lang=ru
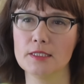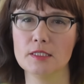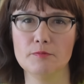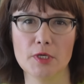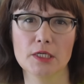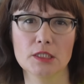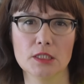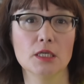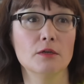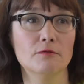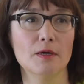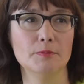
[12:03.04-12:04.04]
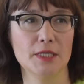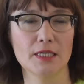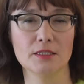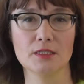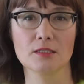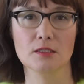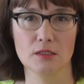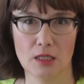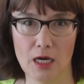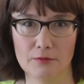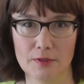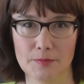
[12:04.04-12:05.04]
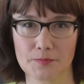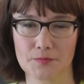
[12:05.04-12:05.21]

смерти в объятия славы.